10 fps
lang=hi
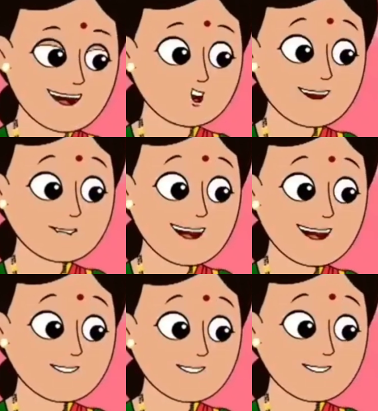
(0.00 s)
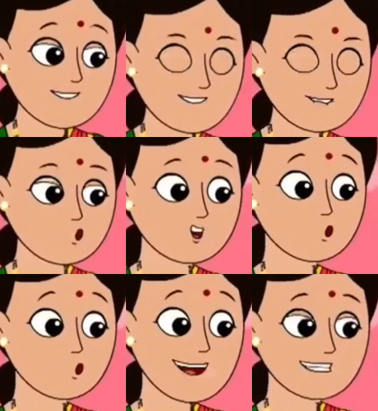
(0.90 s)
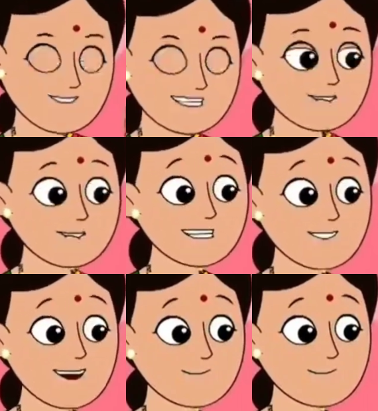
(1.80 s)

आओ मेरे पास देखो तो तुम्हारी तबीयत कैसी है